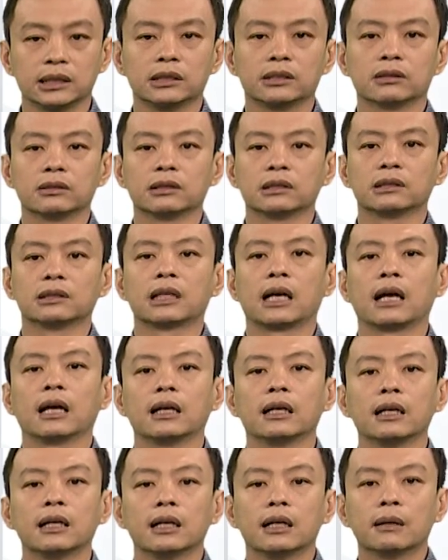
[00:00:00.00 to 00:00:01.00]
就是
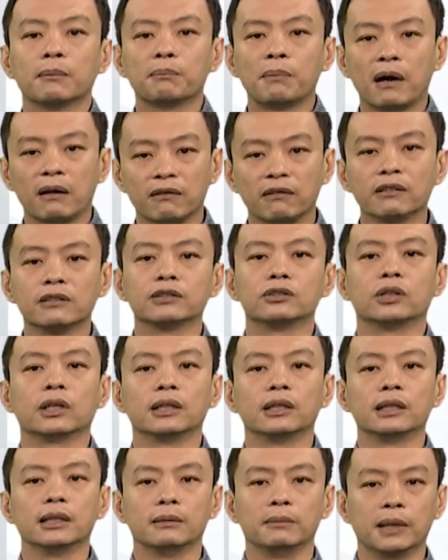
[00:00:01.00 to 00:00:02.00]
在暴风
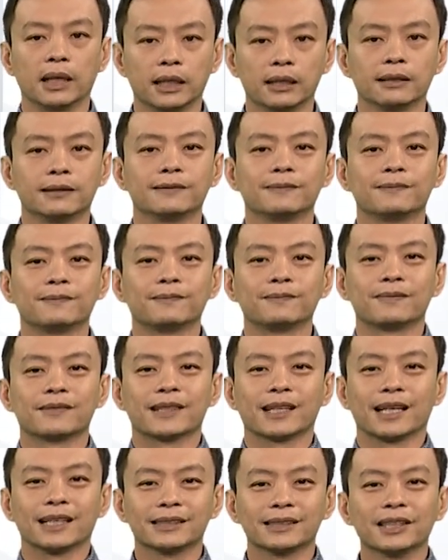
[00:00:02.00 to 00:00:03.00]
圈里面，
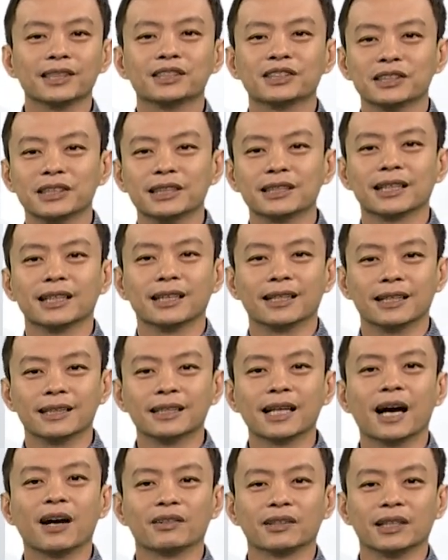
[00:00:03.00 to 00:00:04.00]
那这是一个很
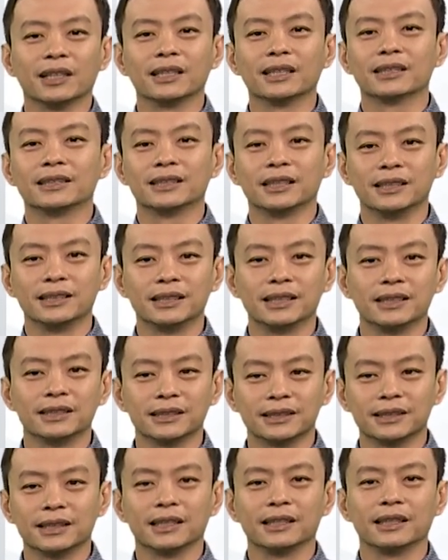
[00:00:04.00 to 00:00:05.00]
好的一个情境
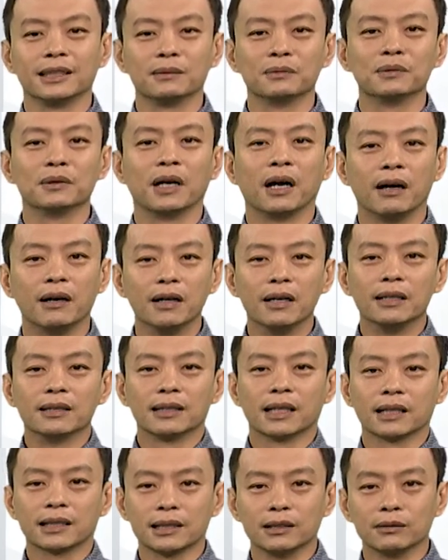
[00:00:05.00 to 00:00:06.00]
式的题目哈，
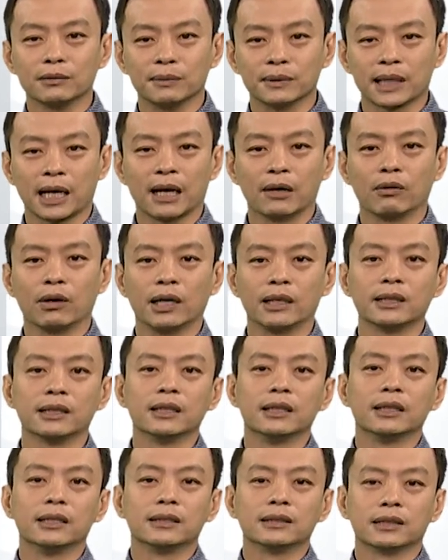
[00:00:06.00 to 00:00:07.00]
那跟我们台湾
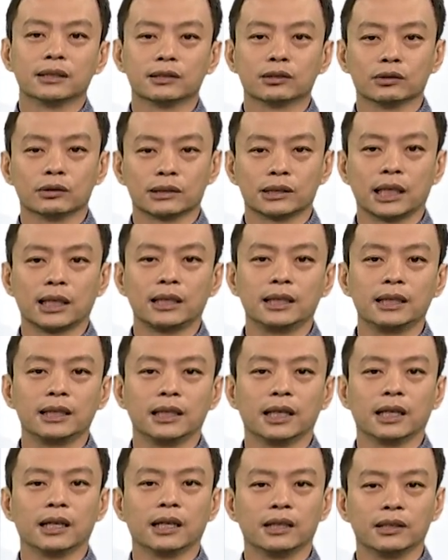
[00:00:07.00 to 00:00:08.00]
的所在地
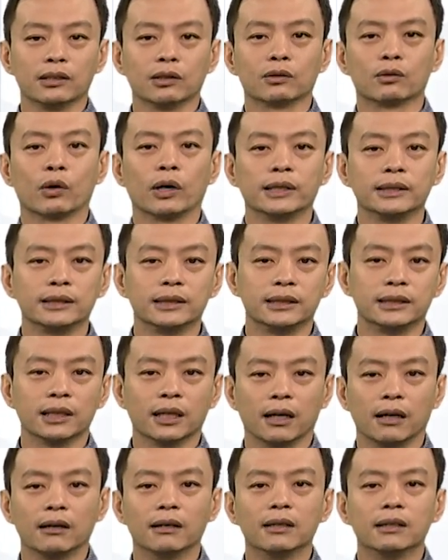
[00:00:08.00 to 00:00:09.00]
也很有关系
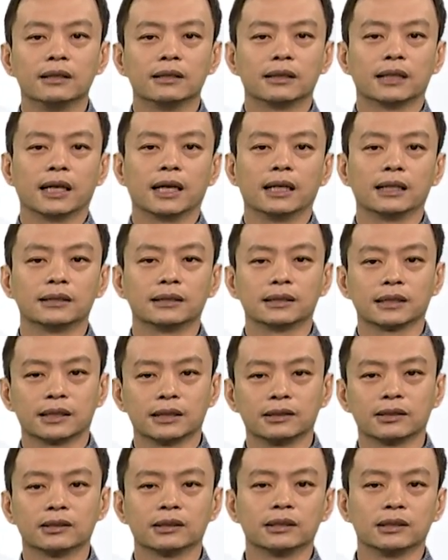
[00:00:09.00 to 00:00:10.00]
哈，那这个
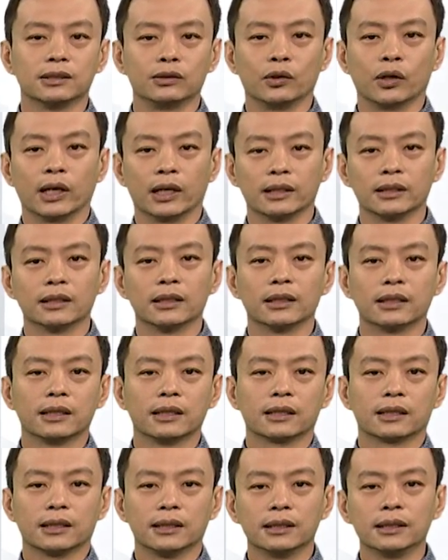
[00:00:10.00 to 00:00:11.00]
就是圆
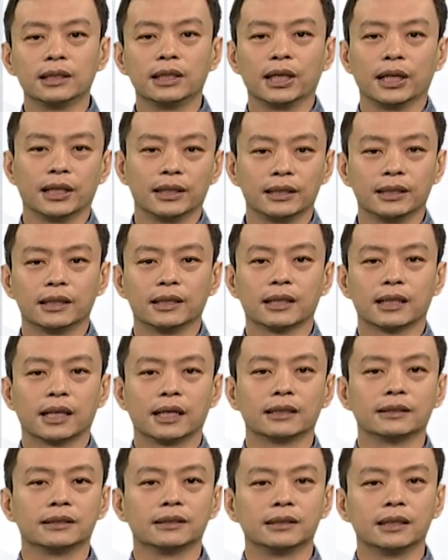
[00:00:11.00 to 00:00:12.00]
跟点
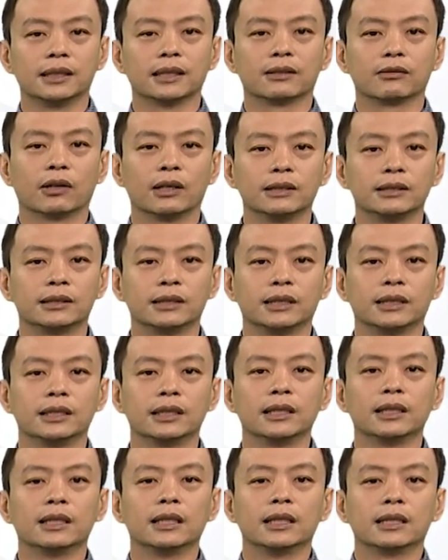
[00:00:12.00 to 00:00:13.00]
它之间的关系。
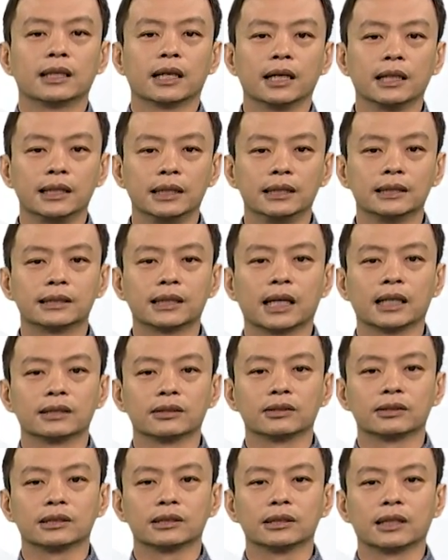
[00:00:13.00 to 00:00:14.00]
那以上
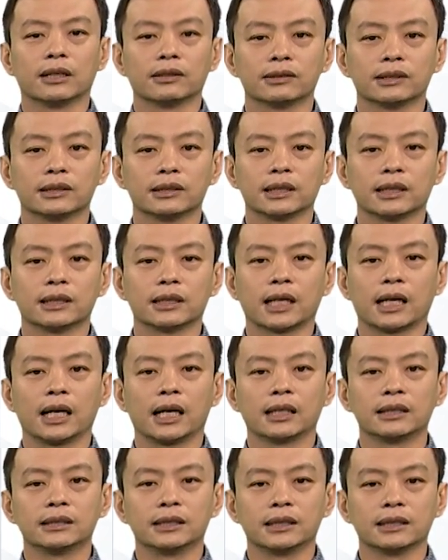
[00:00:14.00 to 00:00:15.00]
就是老师跟大
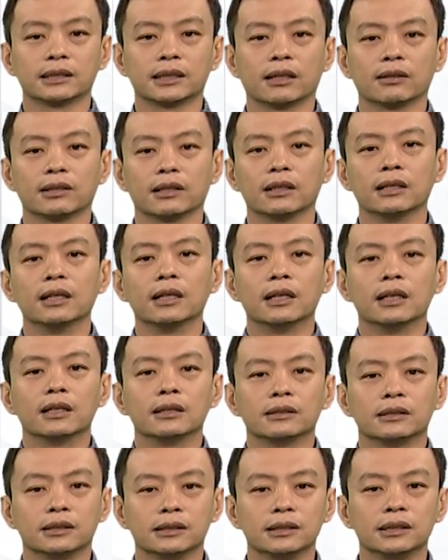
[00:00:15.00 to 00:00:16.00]
家介绍的直